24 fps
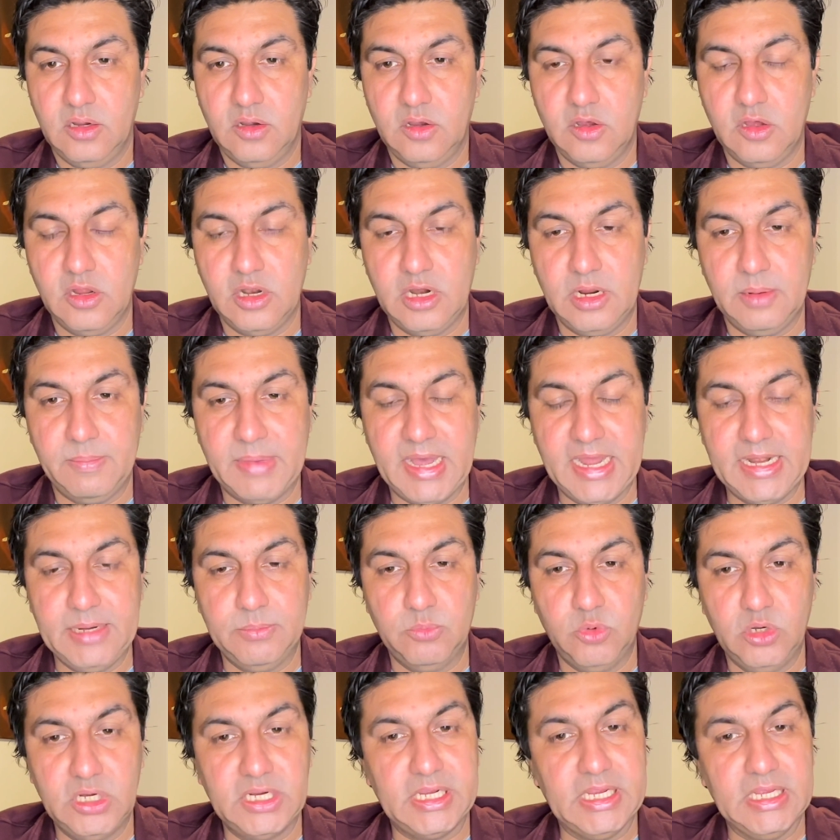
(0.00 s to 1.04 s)
और हमारे
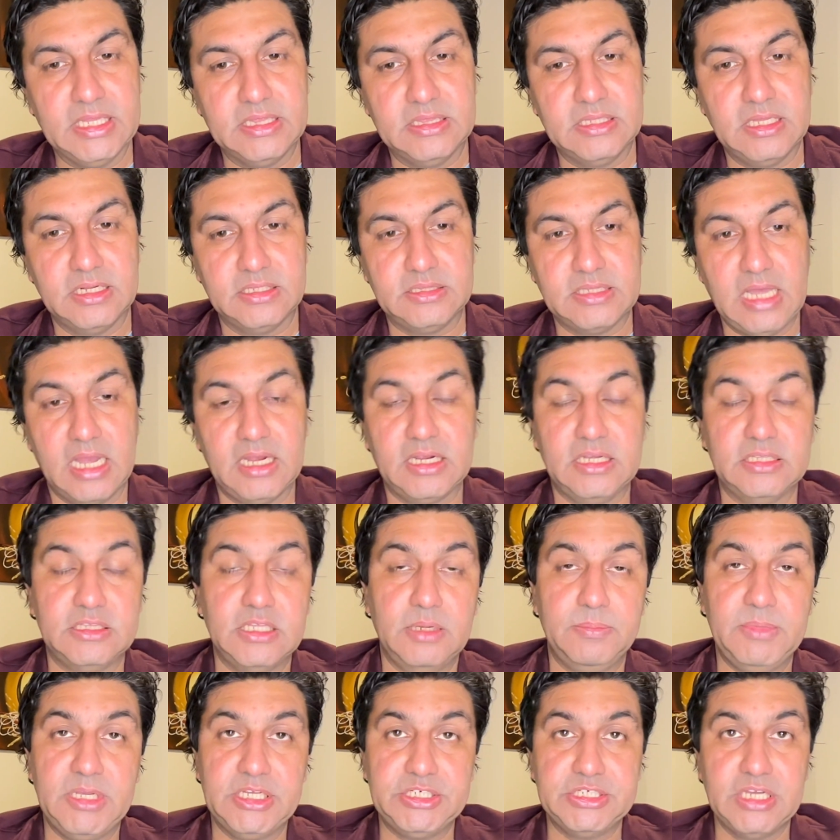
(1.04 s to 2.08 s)
मुल्क के अंदर
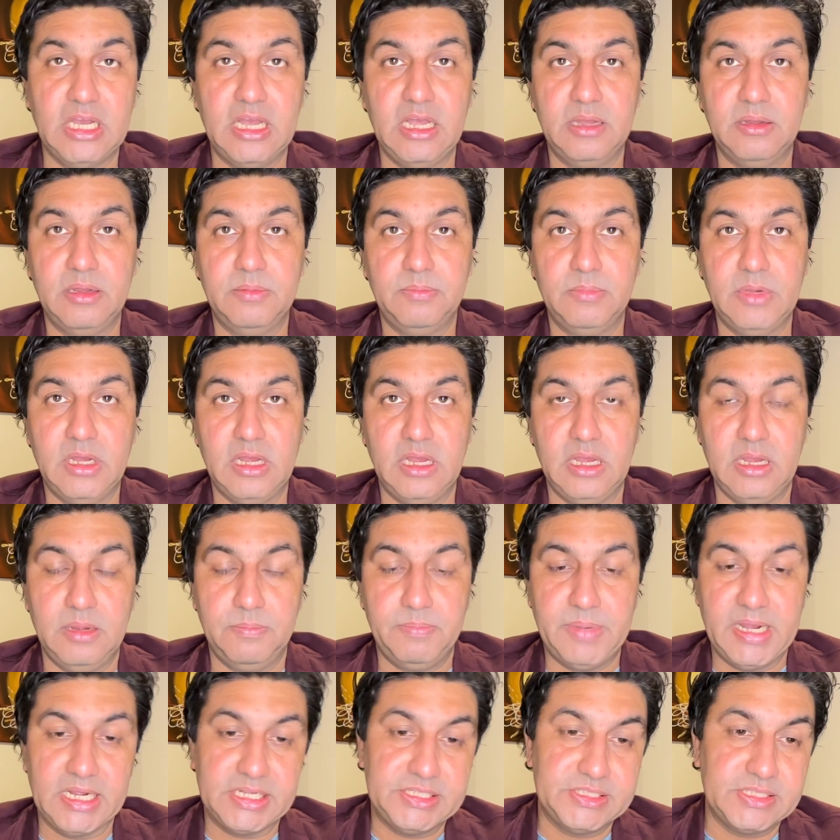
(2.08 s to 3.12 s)
ताकत हमेशा आ,
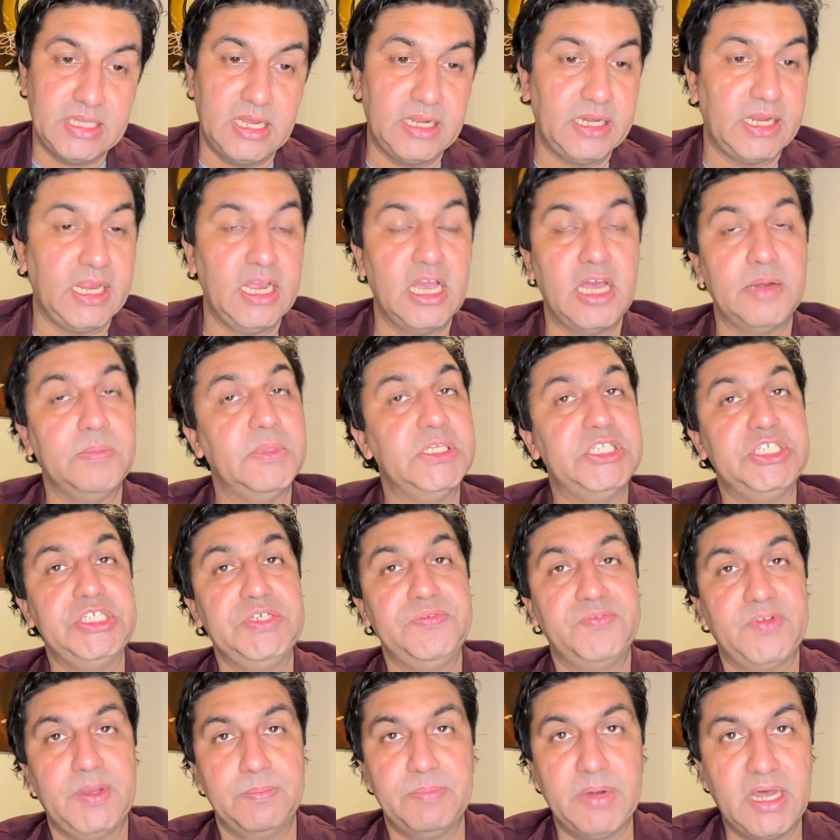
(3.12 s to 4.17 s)
पाकिस्तान के आर्मी
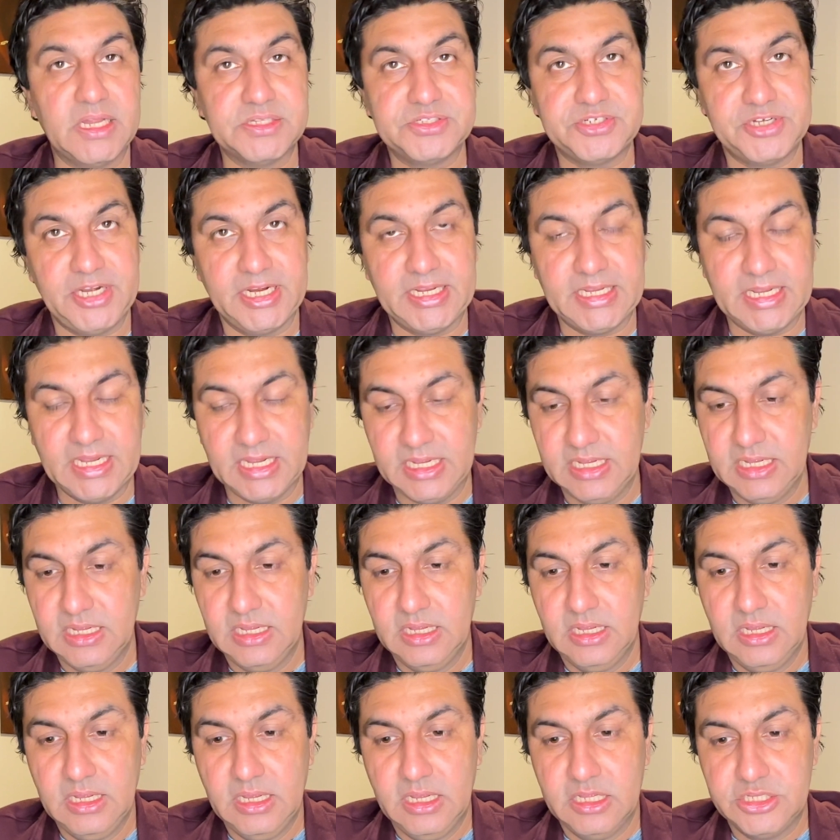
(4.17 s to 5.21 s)
चीफ के पास रही है
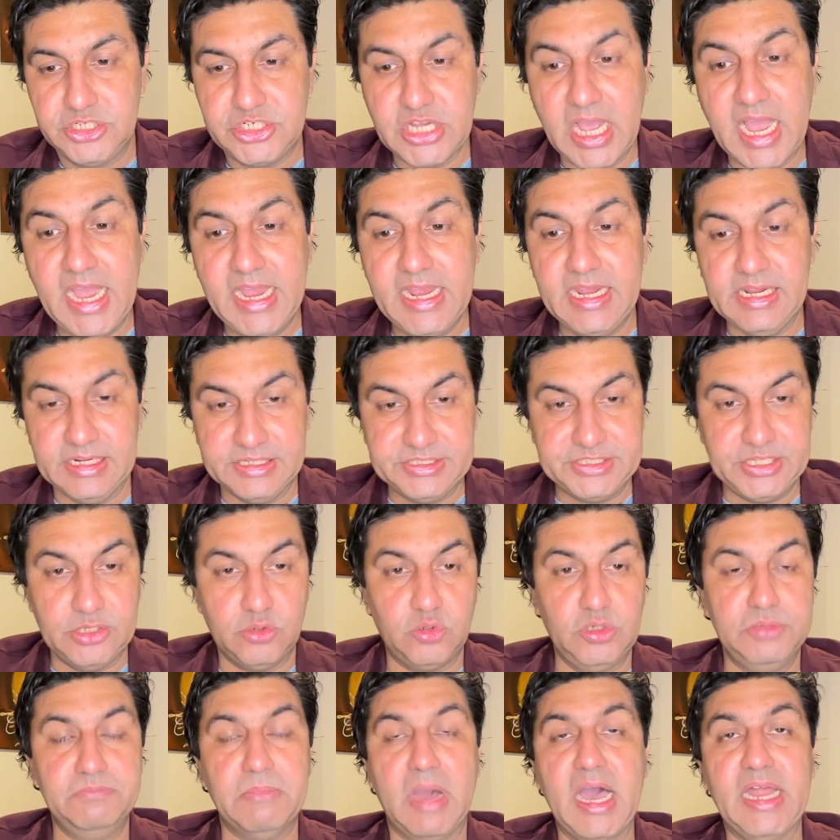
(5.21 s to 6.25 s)
चाहे इसे
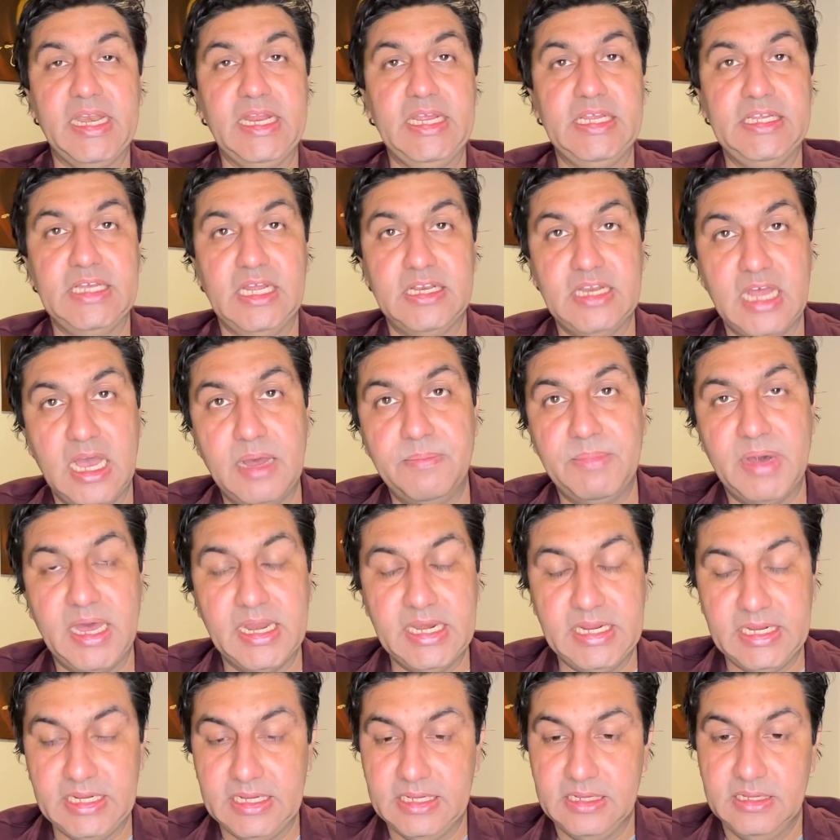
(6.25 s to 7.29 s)
कोई माने या ना
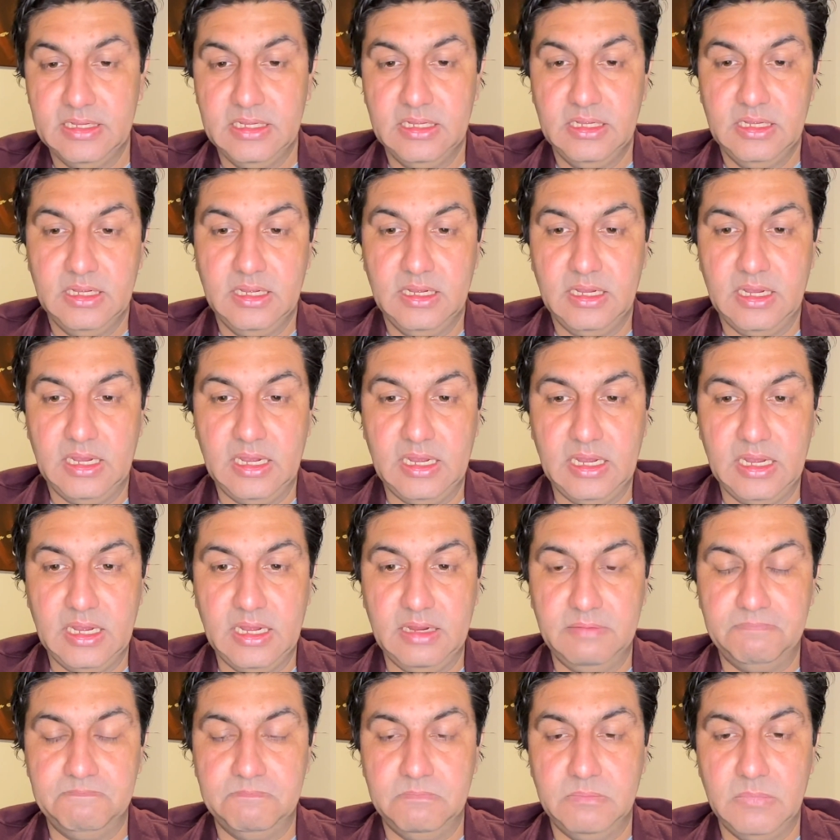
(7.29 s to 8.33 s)
माने
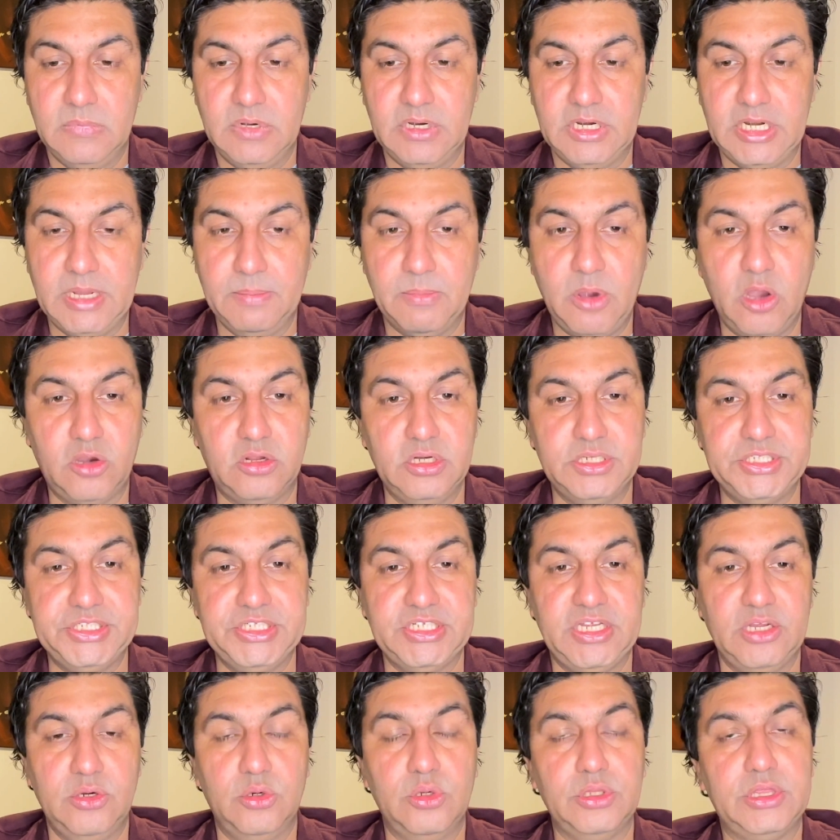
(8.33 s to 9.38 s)

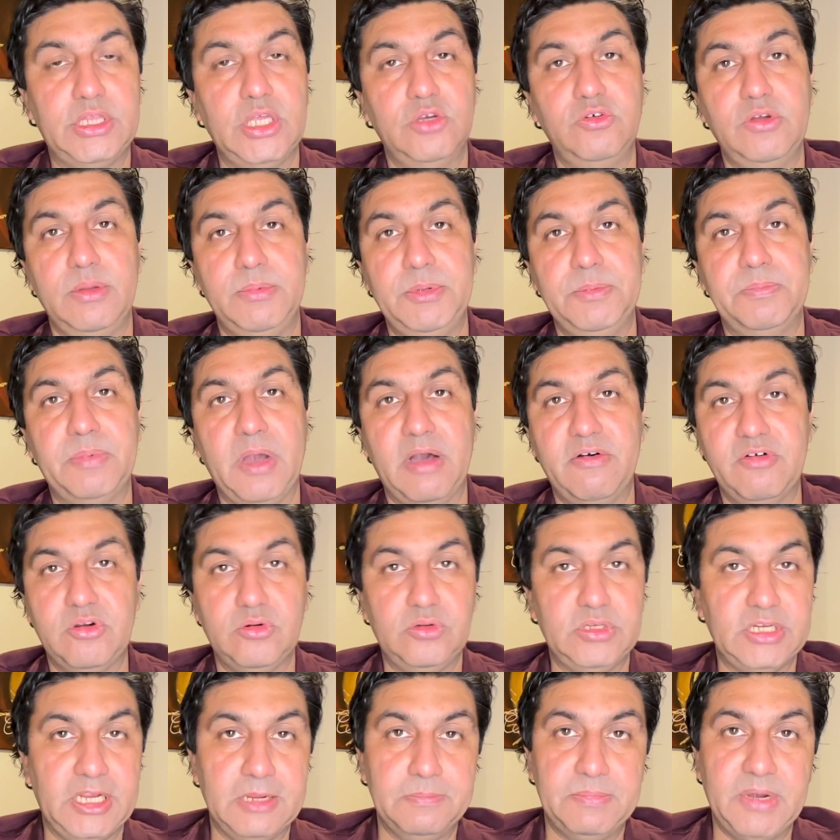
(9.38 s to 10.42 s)
डेमोक्रेसी के होते हुए भी पावर
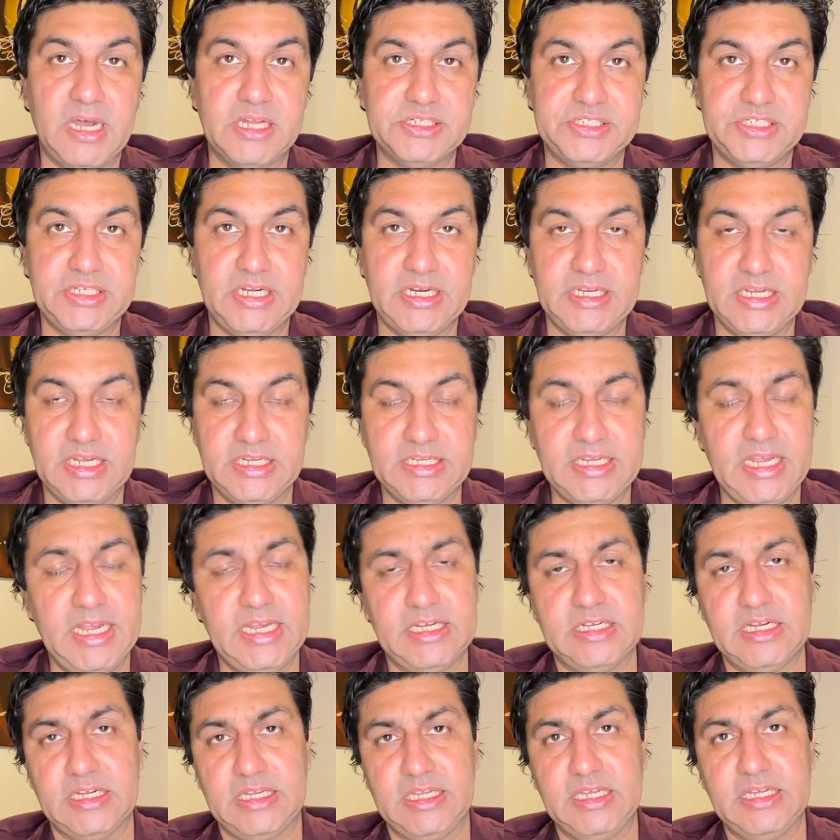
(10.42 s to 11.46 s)
उनके पास ही रही है ये
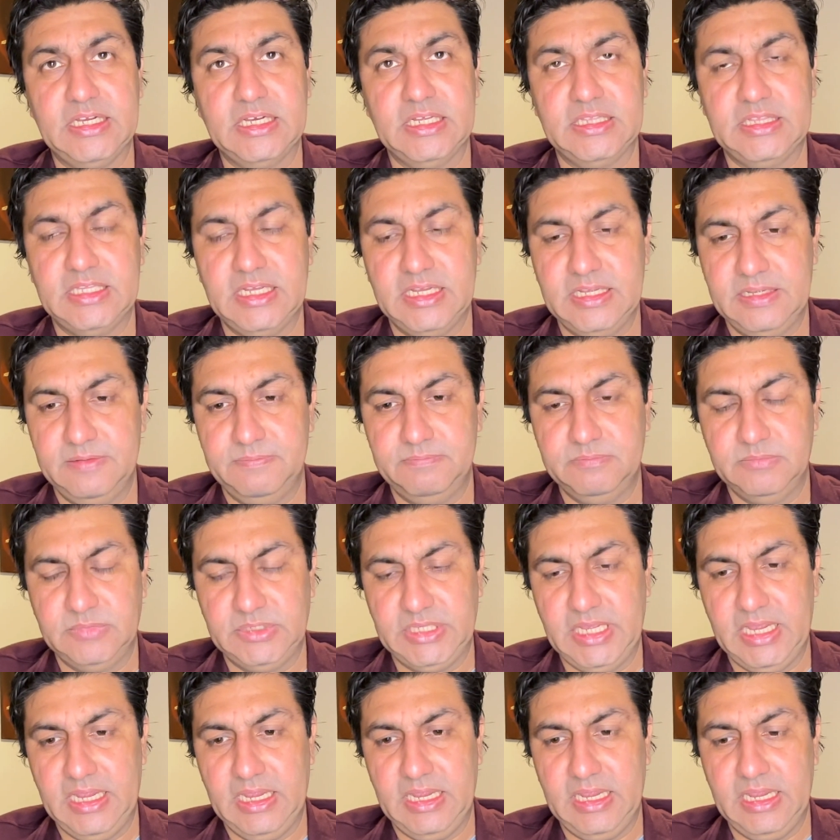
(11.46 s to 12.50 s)
एक हकीकत
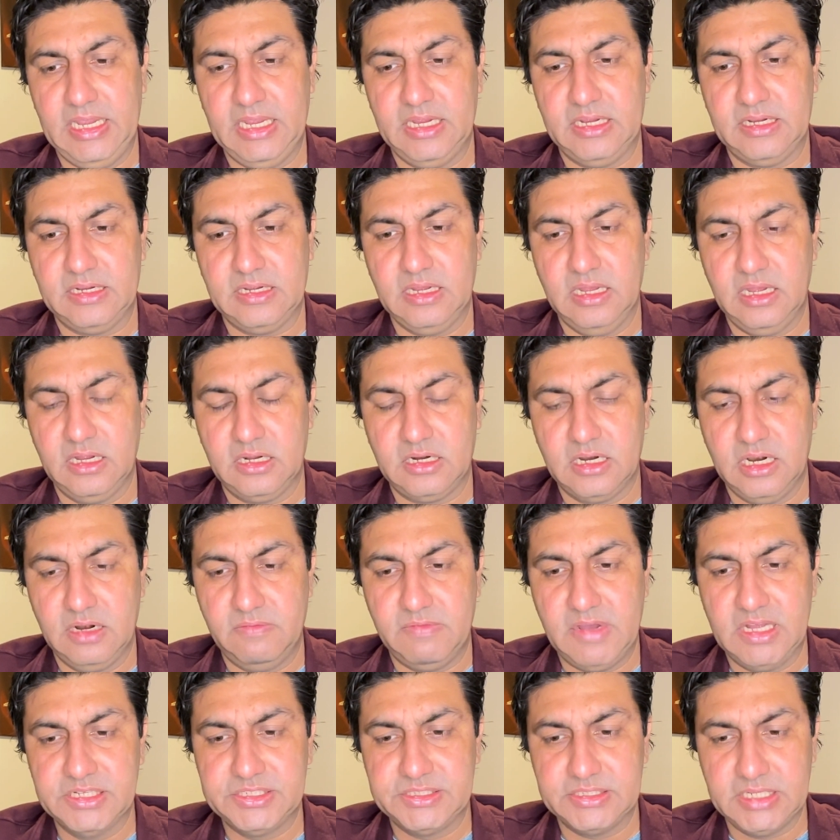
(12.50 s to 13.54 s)
है ये एक
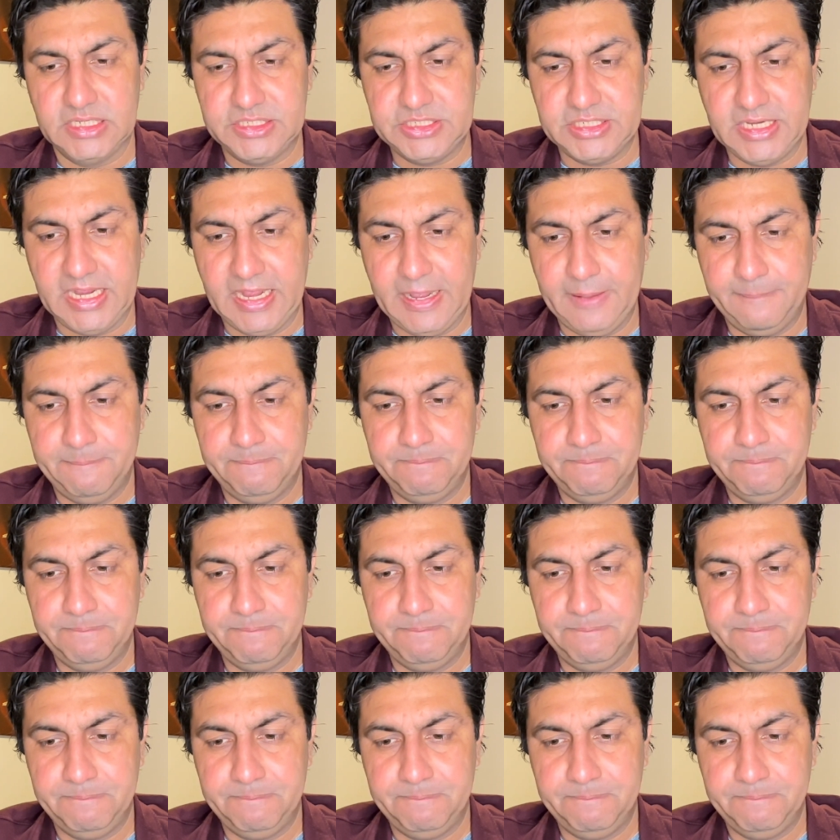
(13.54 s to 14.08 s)
कड़वा सच है